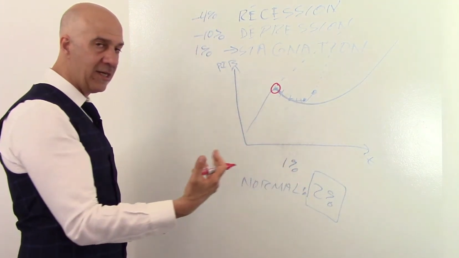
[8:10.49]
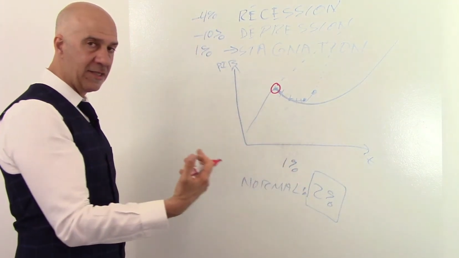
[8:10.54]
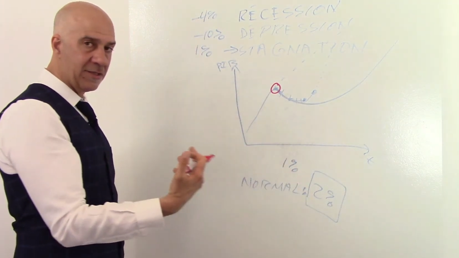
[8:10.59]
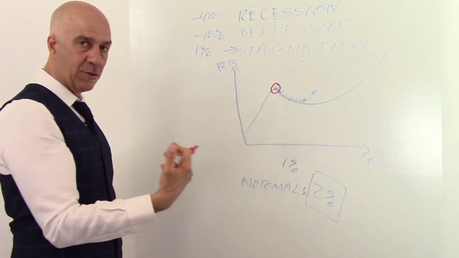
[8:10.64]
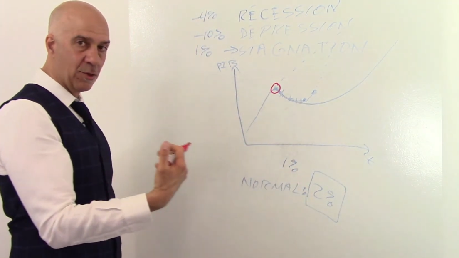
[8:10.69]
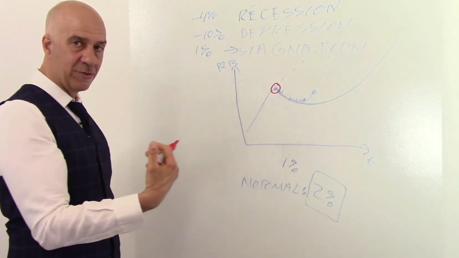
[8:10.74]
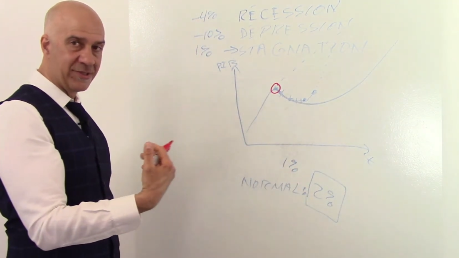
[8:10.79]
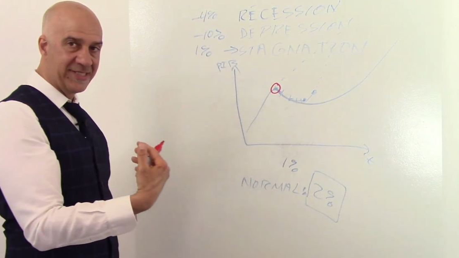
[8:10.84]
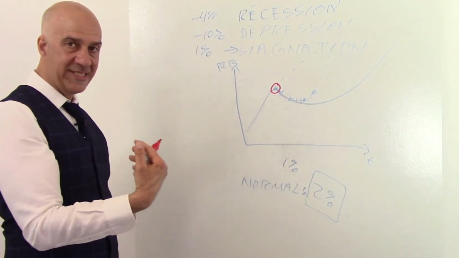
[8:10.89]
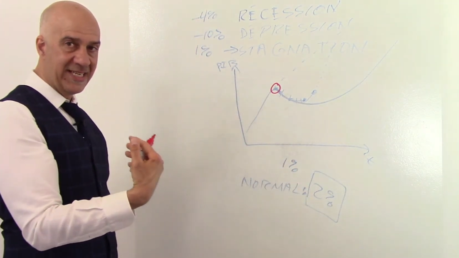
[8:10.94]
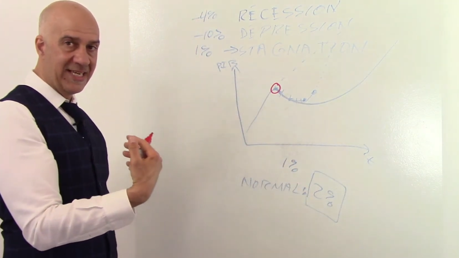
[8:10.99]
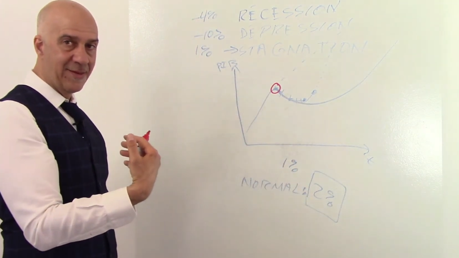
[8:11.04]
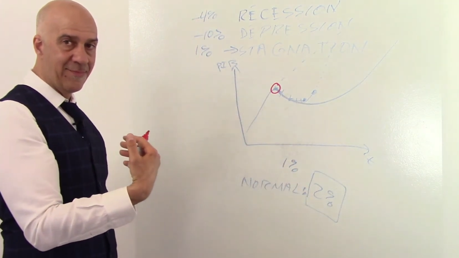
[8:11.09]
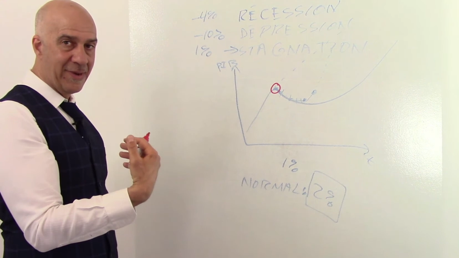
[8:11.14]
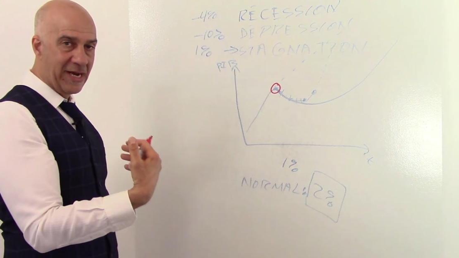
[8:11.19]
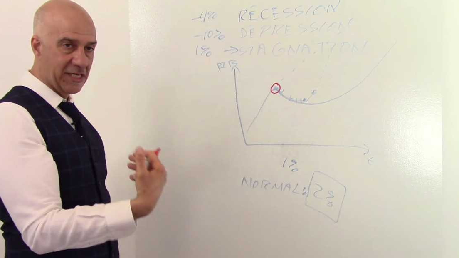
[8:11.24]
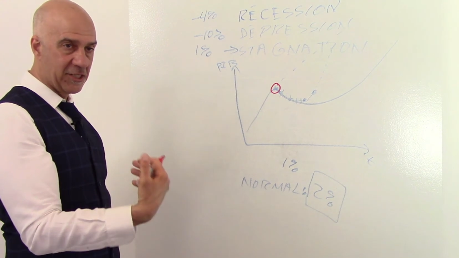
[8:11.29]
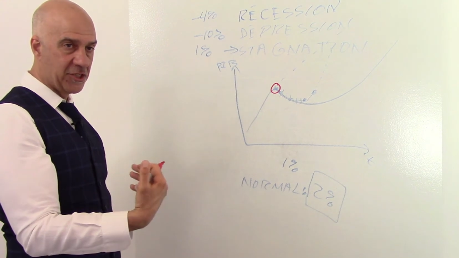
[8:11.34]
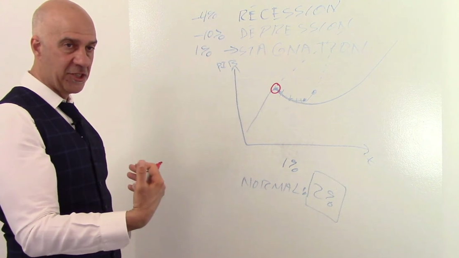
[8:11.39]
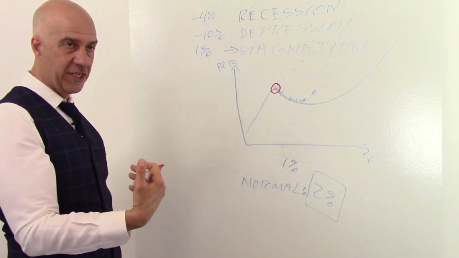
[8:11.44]
Donc, si les
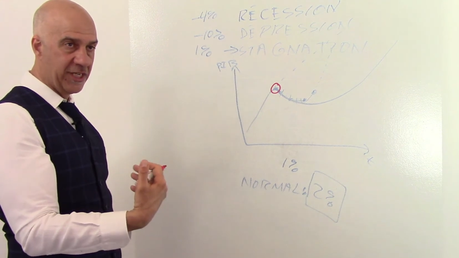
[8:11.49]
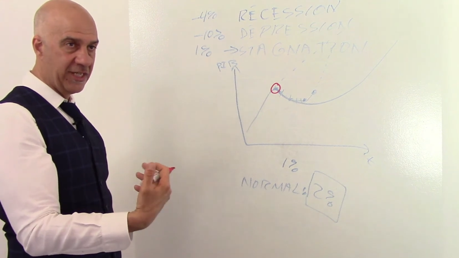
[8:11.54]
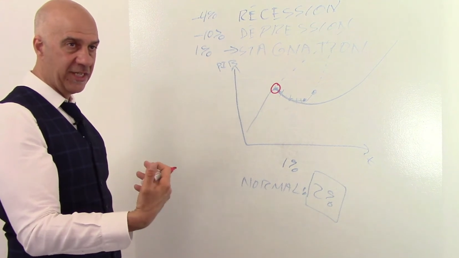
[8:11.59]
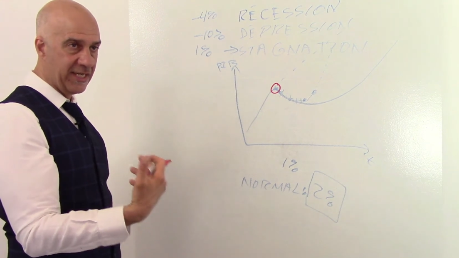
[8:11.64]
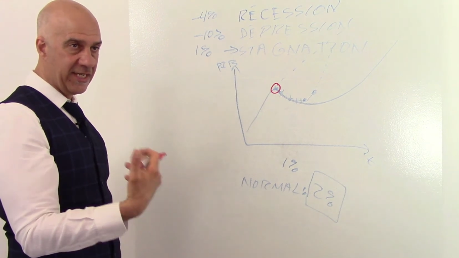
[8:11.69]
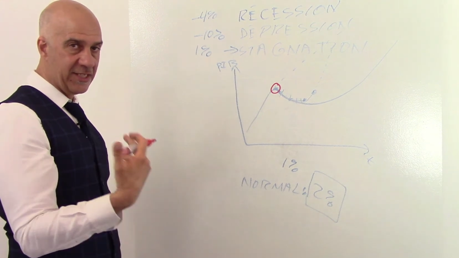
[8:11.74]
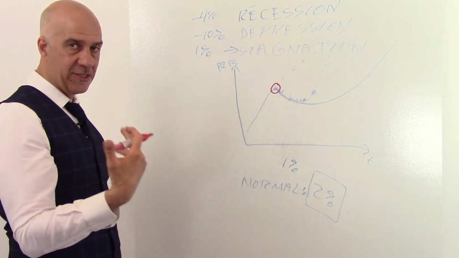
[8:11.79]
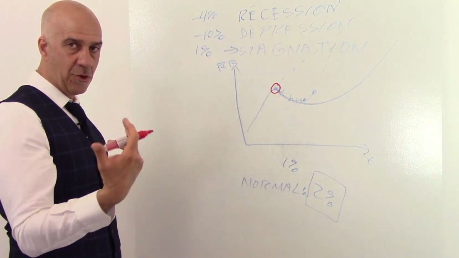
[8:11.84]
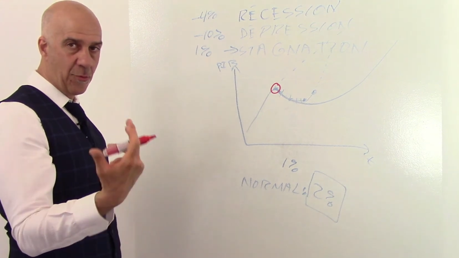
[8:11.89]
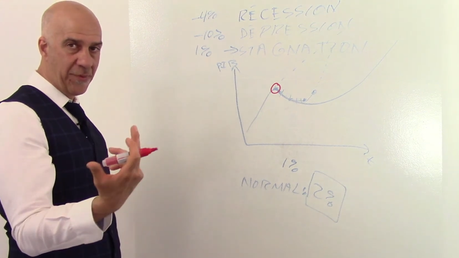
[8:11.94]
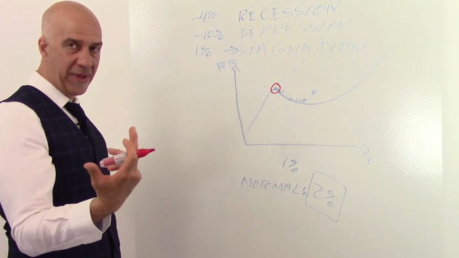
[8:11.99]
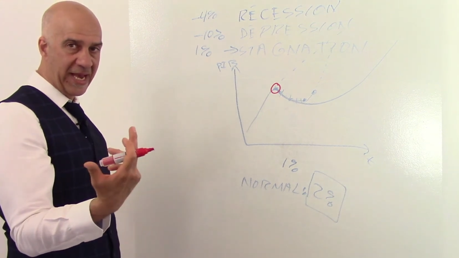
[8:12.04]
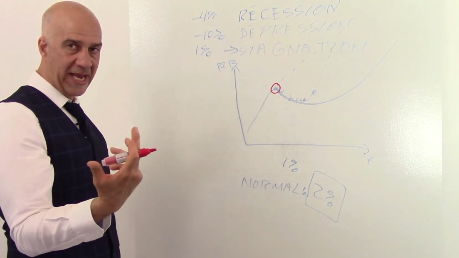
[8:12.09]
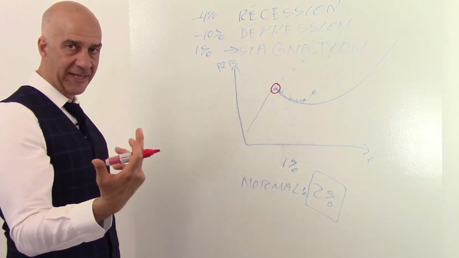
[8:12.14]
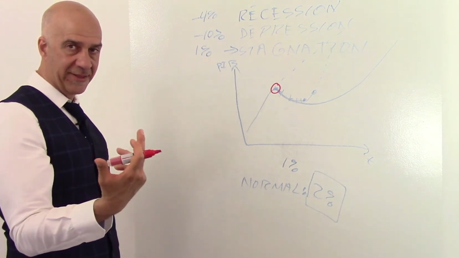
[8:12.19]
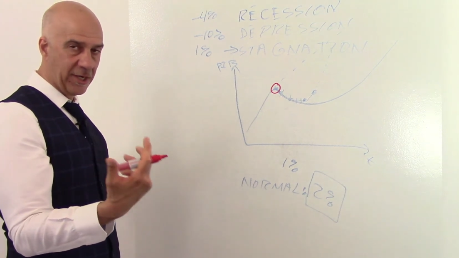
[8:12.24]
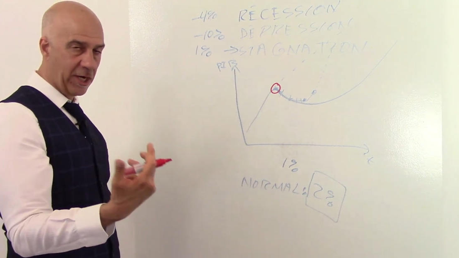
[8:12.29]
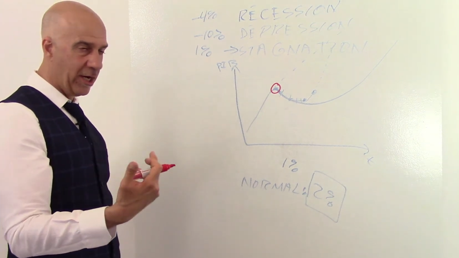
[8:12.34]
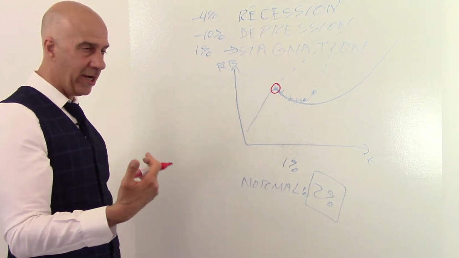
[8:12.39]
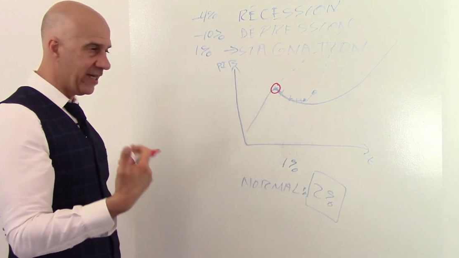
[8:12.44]
marchés, les
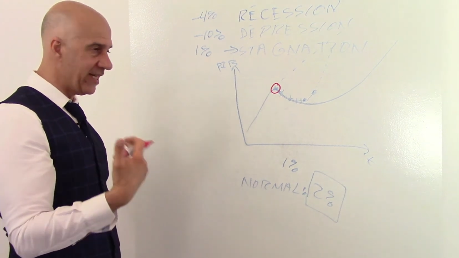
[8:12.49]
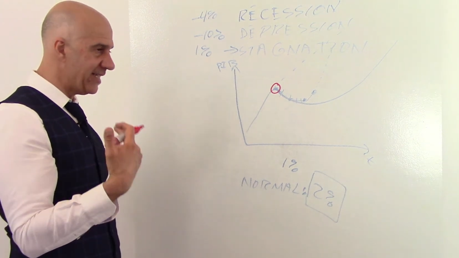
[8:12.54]
opérateurs,